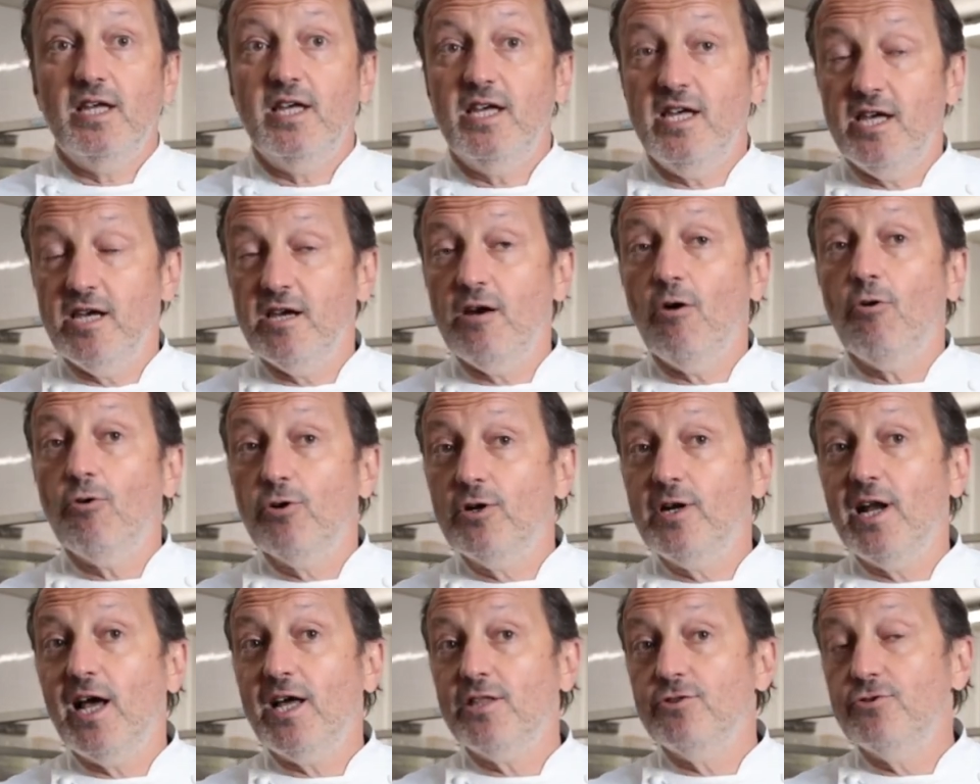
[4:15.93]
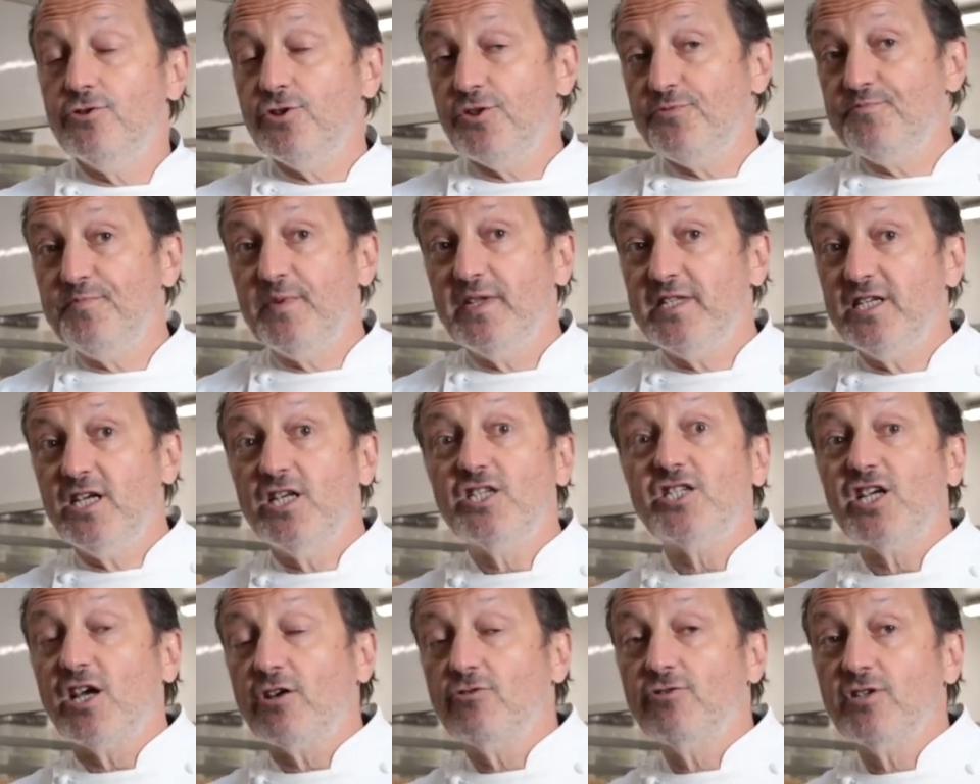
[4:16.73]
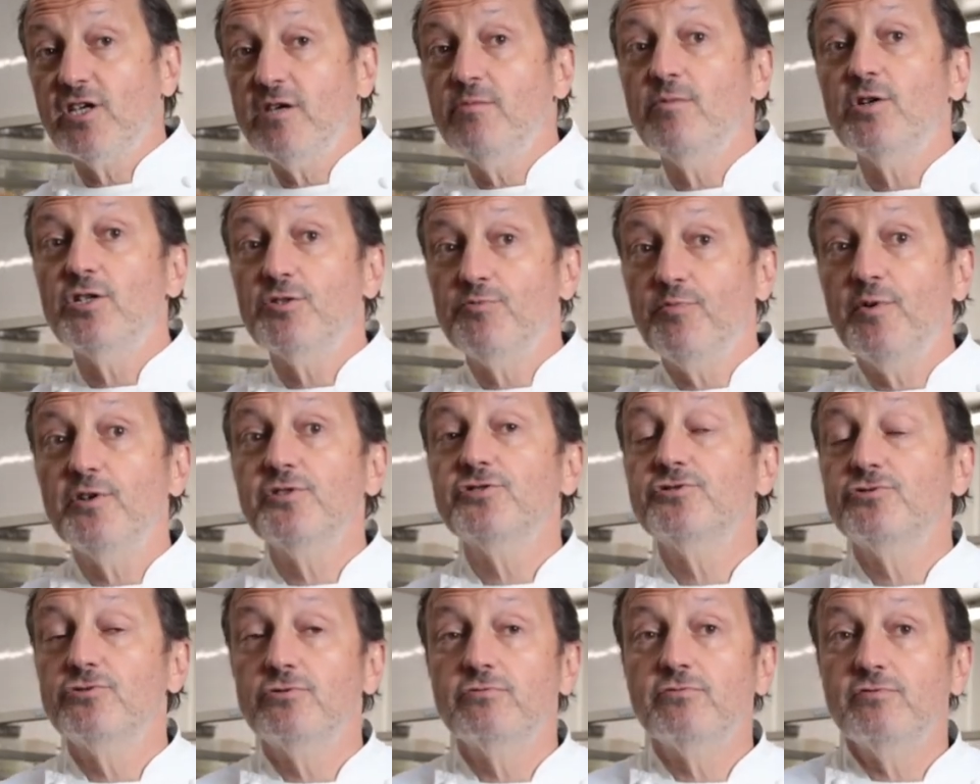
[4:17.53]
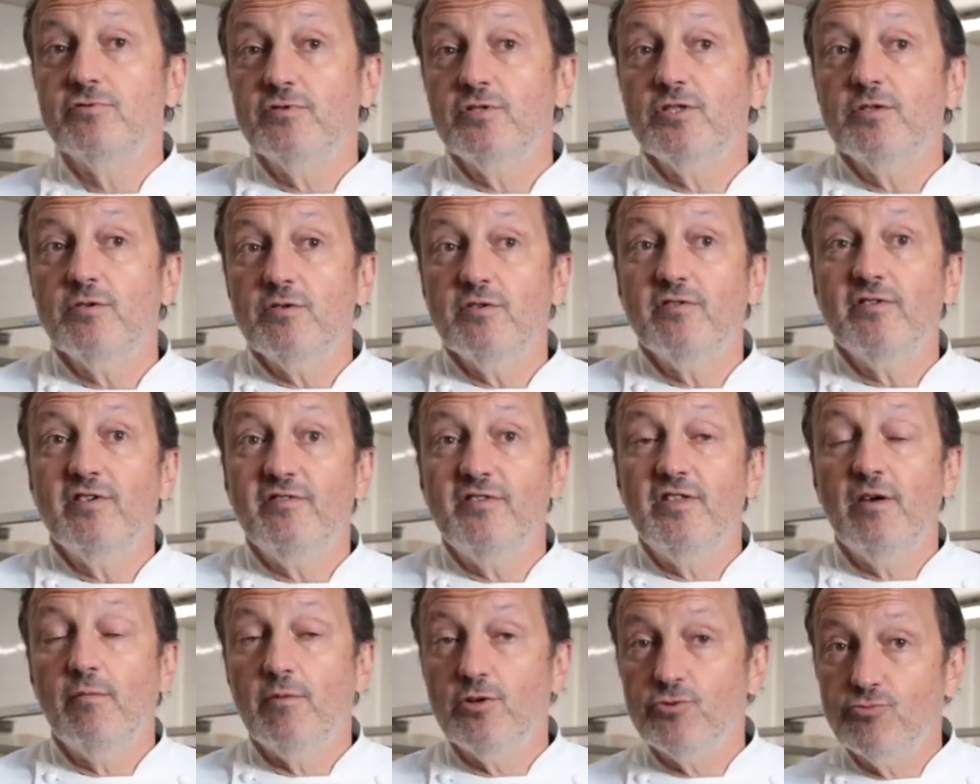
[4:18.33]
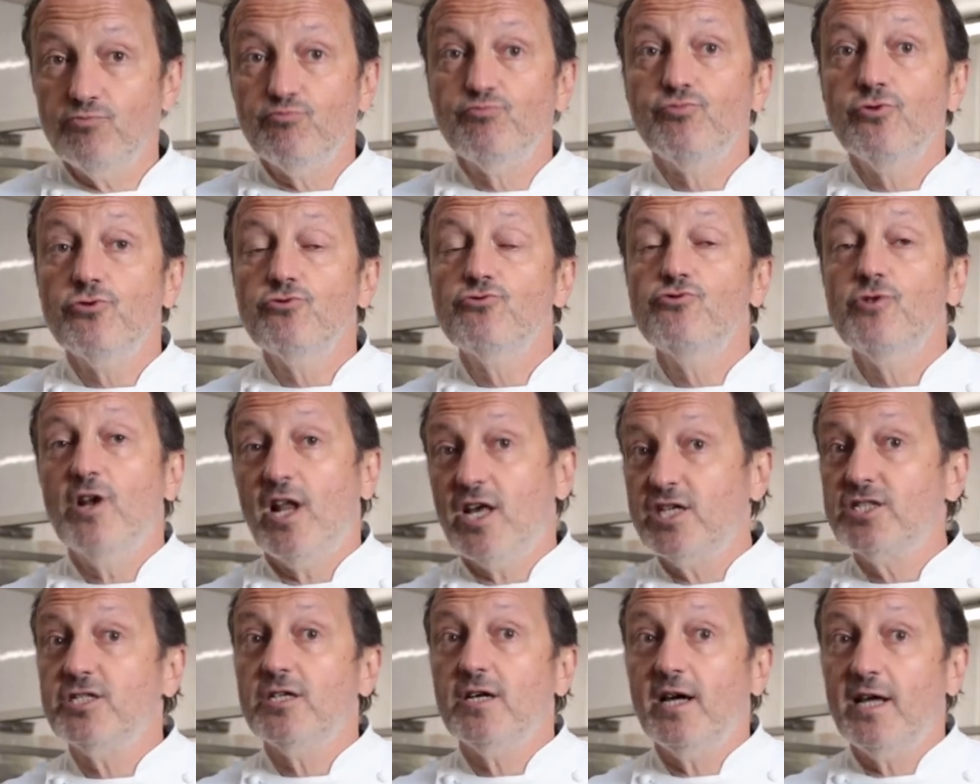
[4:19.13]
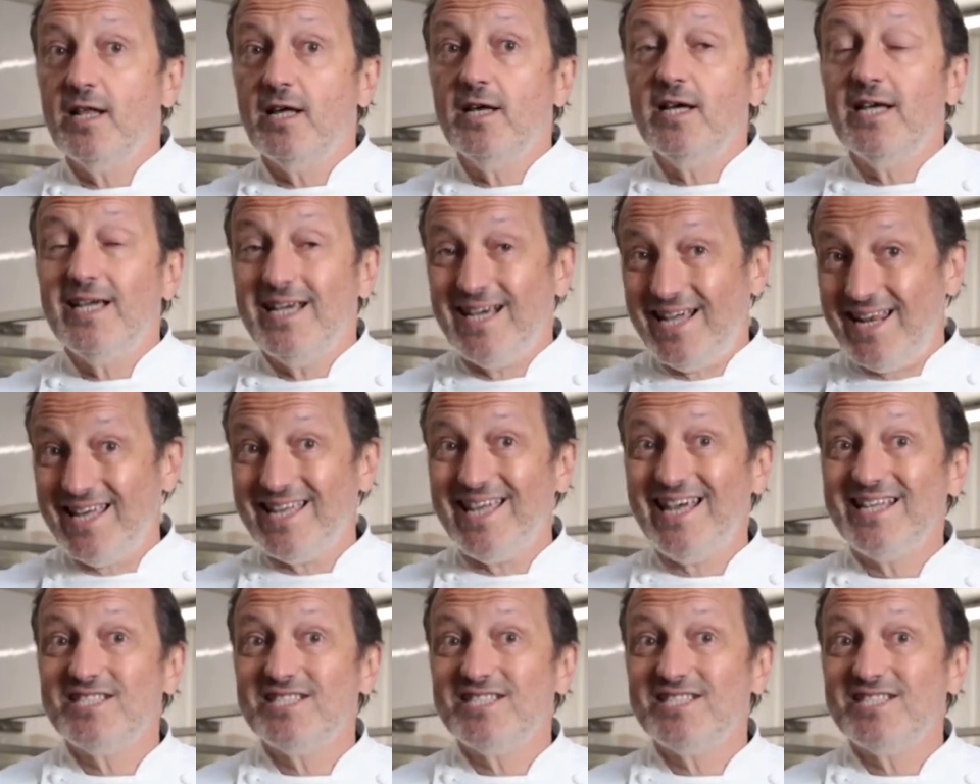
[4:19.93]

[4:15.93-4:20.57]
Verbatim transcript: Et au-delà de notre métier de charcuterie, moi je pense évidemment beaucoup à la,